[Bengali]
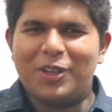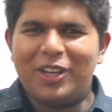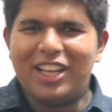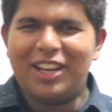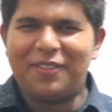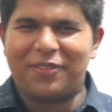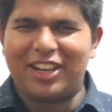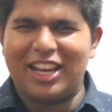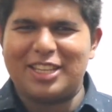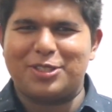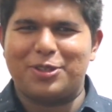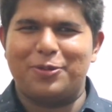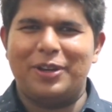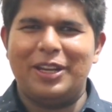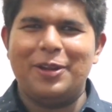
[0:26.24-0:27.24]
চলে এলাম
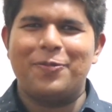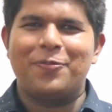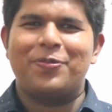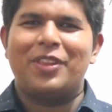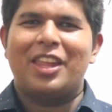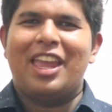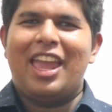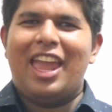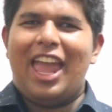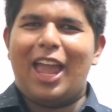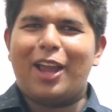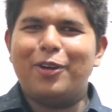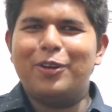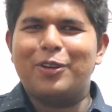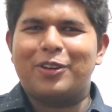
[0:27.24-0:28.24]
ক্লাসরুমে
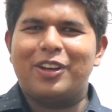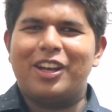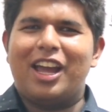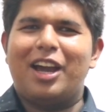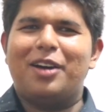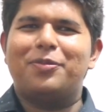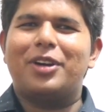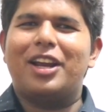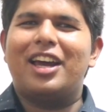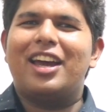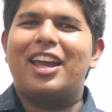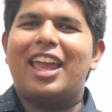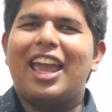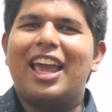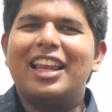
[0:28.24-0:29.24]
এখন আমরা
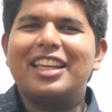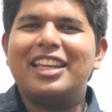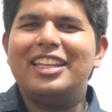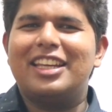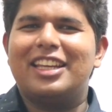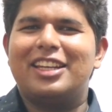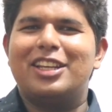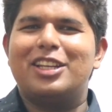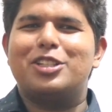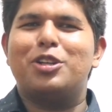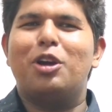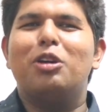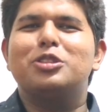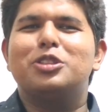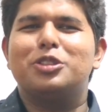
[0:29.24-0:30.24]
অ্যালকিনের
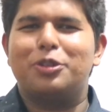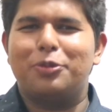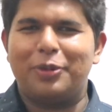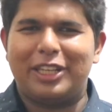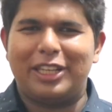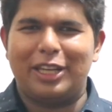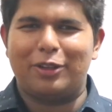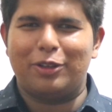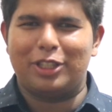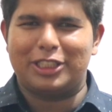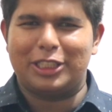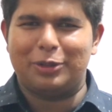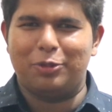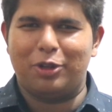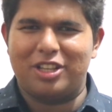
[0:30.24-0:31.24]
সংযোজন
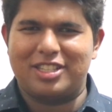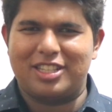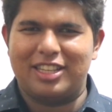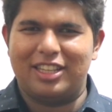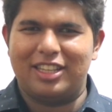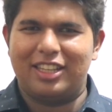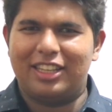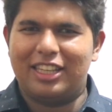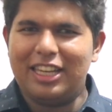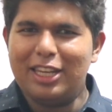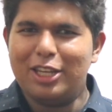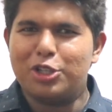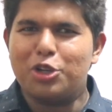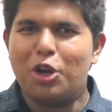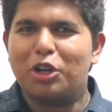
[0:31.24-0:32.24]
বিক্রিয়াগুলো শিখবো আজকে
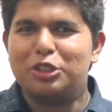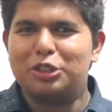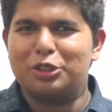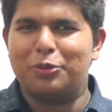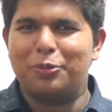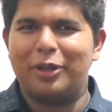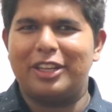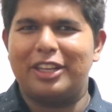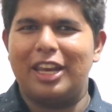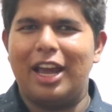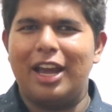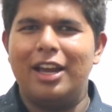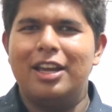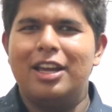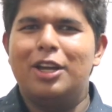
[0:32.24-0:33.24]
কি সংযোজন
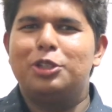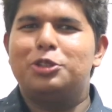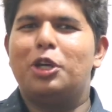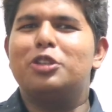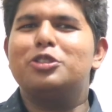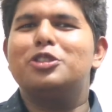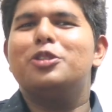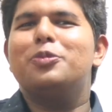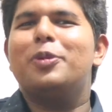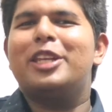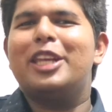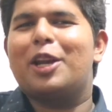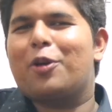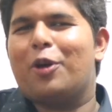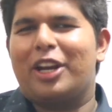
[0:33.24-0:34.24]
বিক্রিয়া সংযোজন
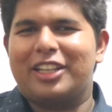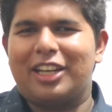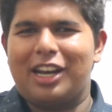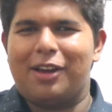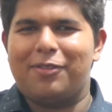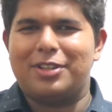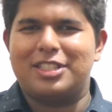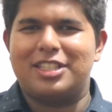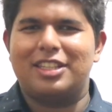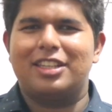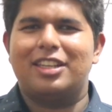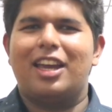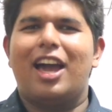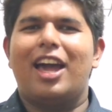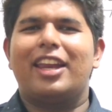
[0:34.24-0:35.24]
বিক্রিয়ার কয়েকটা নাম আছে
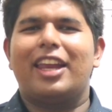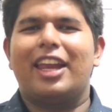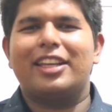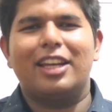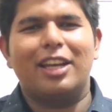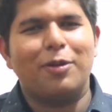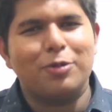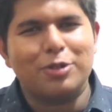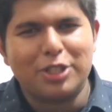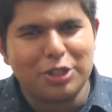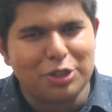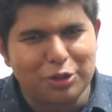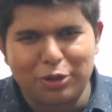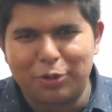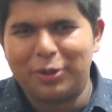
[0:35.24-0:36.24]
আর একটা নাম
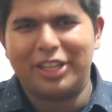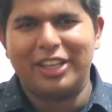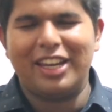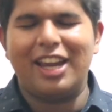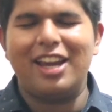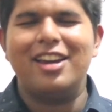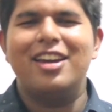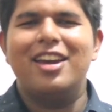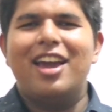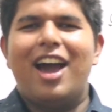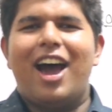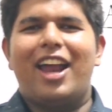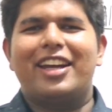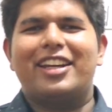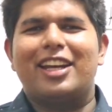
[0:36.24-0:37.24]
হচ্ছে জুতো বিক্রিয়া
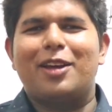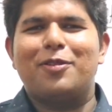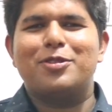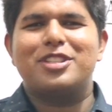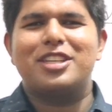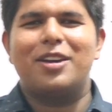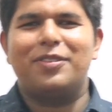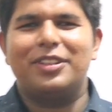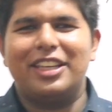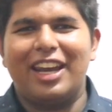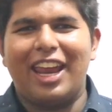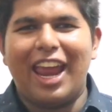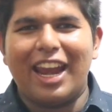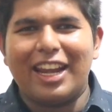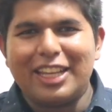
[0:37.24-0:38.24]
আরেকটা নাম হচ্ছে
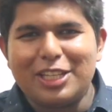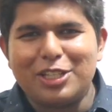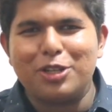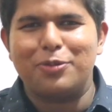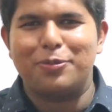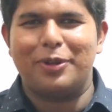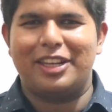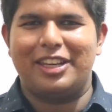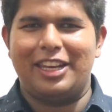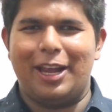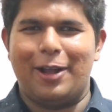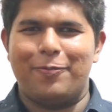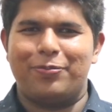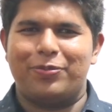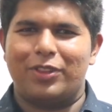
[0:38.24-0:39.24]
আমাদের অ্যাডিশন
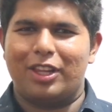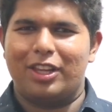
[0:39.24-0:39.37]
বিক্রিয়া